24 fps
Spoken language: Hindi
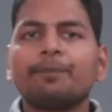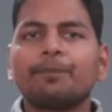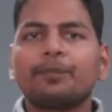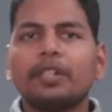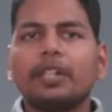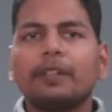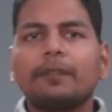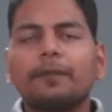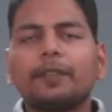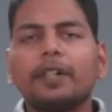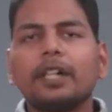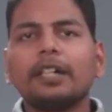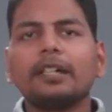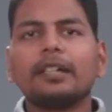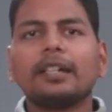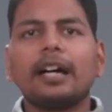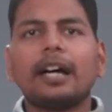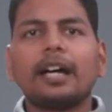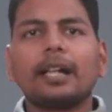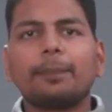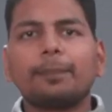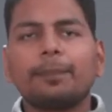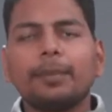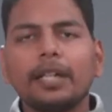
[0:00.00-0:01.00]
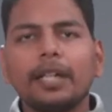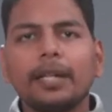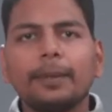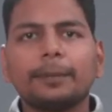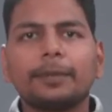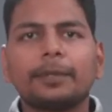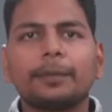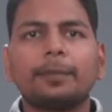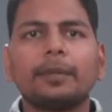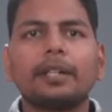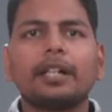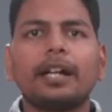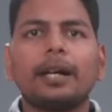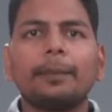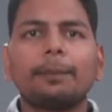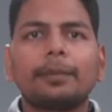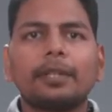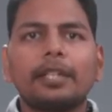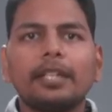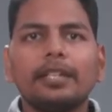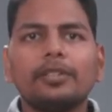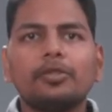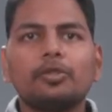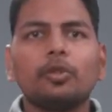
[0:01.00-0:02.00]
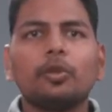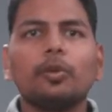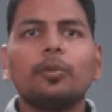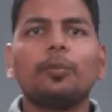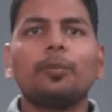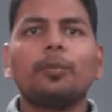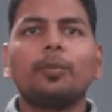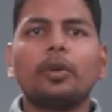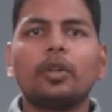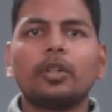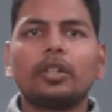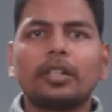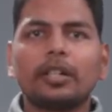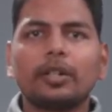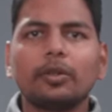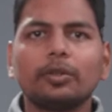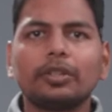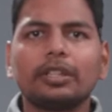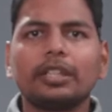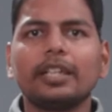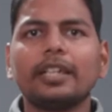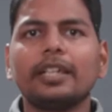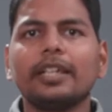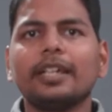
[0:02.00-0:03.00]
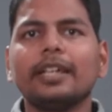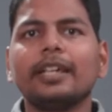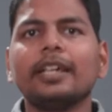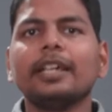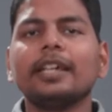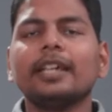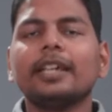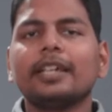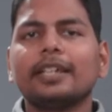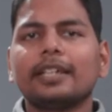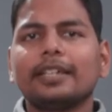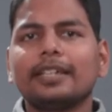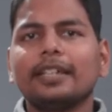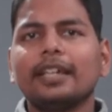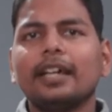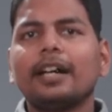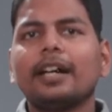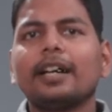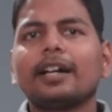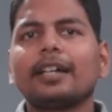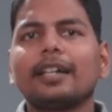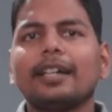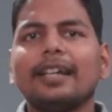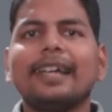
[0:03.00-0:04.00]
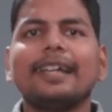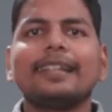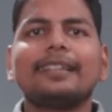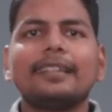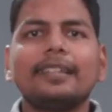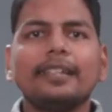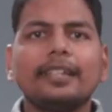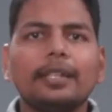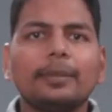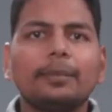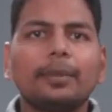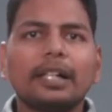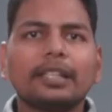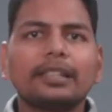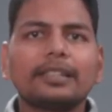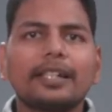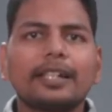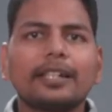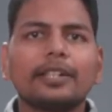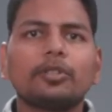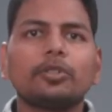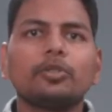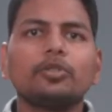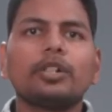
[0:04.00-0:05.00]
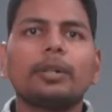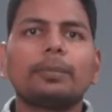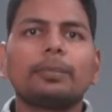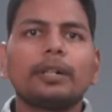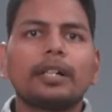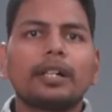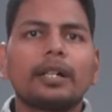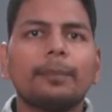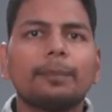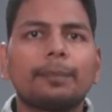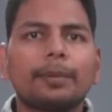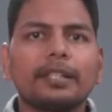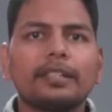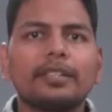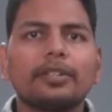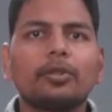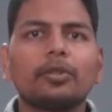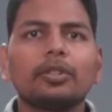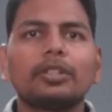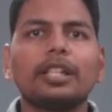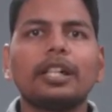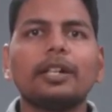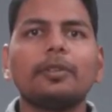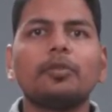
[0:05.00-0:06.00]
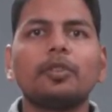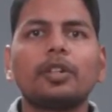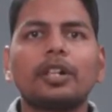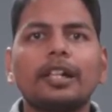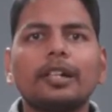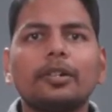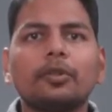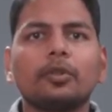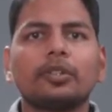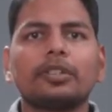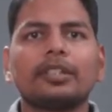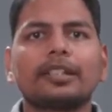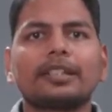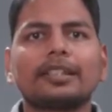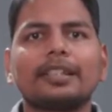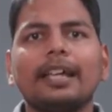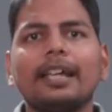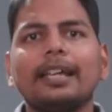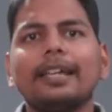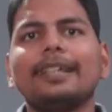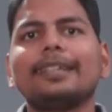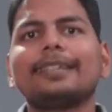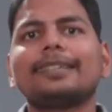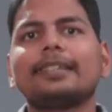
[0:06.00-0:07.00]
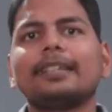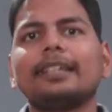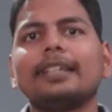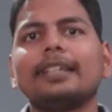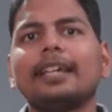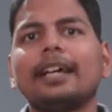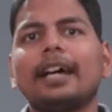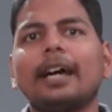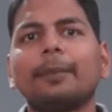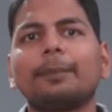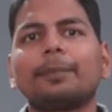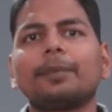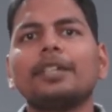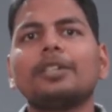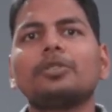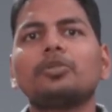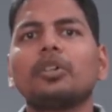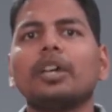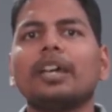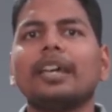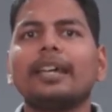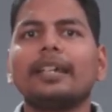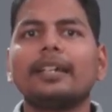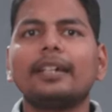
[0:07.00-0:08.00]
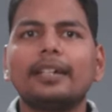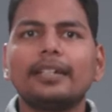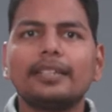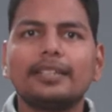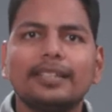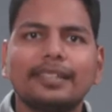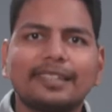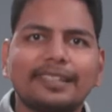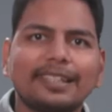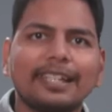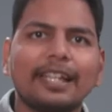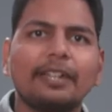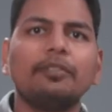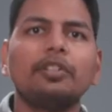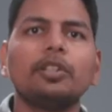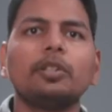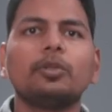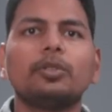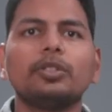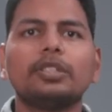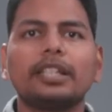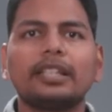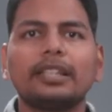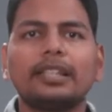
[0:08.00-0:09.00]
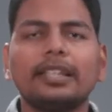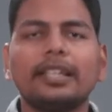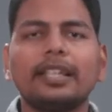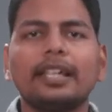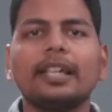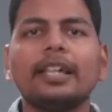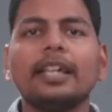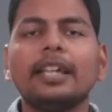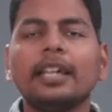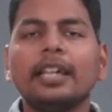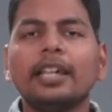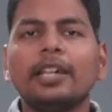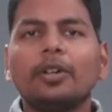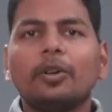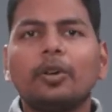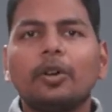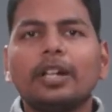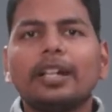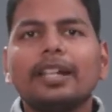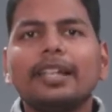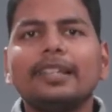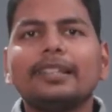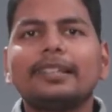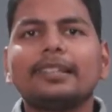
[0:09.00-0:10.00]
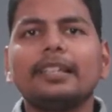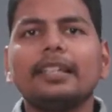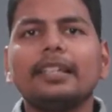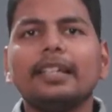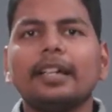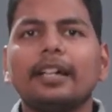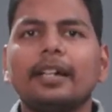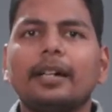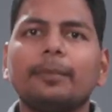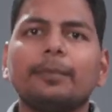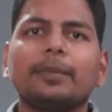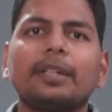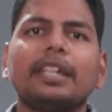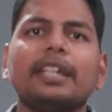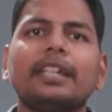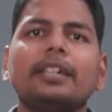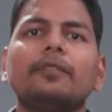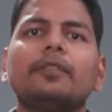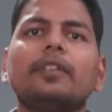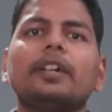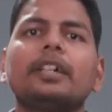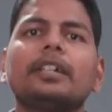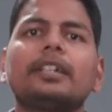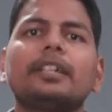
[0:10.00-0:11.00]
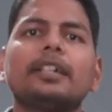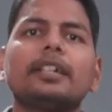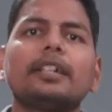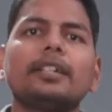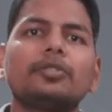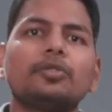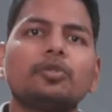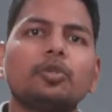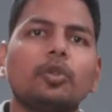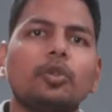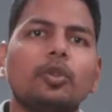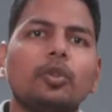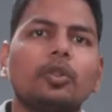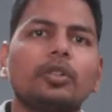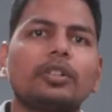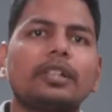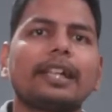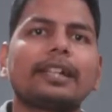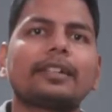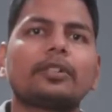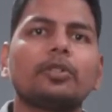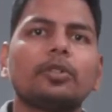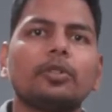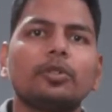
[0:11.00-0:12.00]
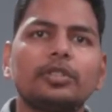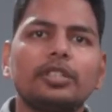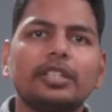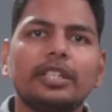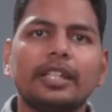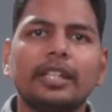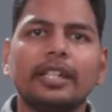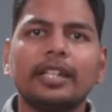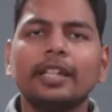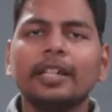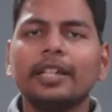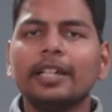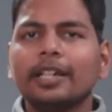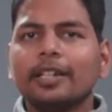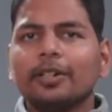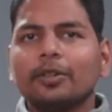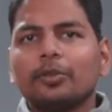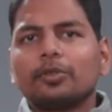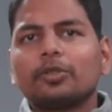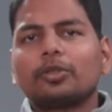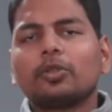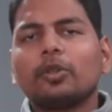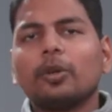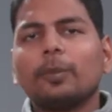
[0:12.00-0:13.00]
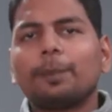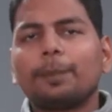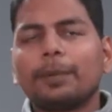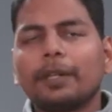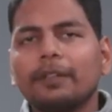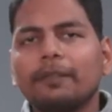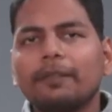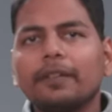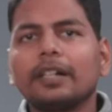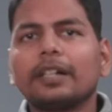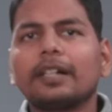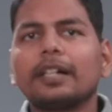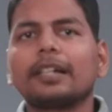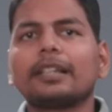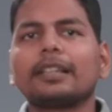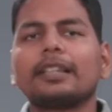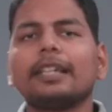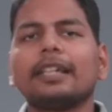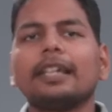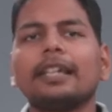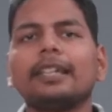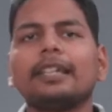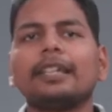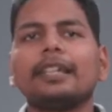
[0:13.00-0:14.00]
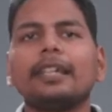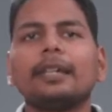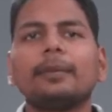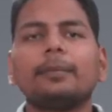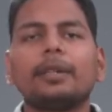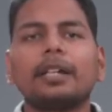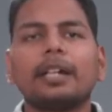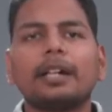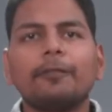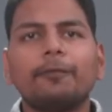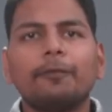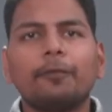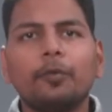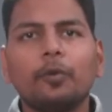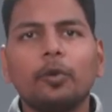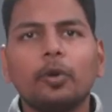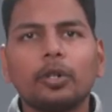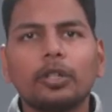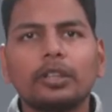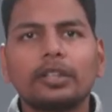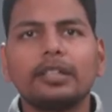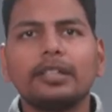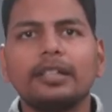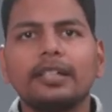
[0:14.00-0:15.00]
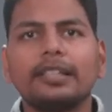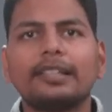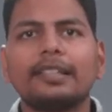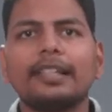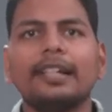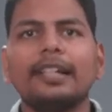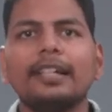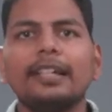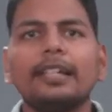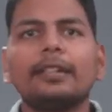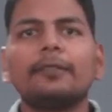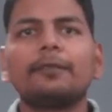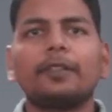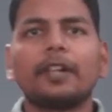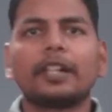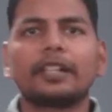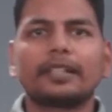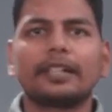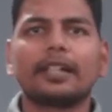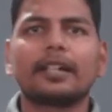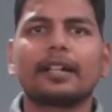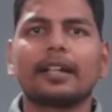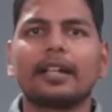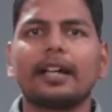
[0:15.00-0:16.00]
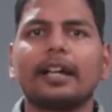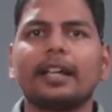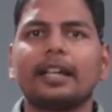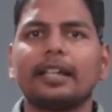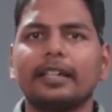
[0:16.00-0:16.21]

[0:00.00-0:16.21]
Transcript: डिफरेंट आरपीएम्स पर आपकी जो मोटर होती है या अगर एसी की बात करें तो जो आपका कंप्रेसर होता है वो रन हो सकता है इसलिए आपकी जो एनर्जी सेविंग हो जाती है और इसलिए हम इन्वर्टर जो टेक्नोलॉजी है उसको प्रीफर करते हैं ये मेरा फोर्थ डिसाइडिंग फैक्टर रहा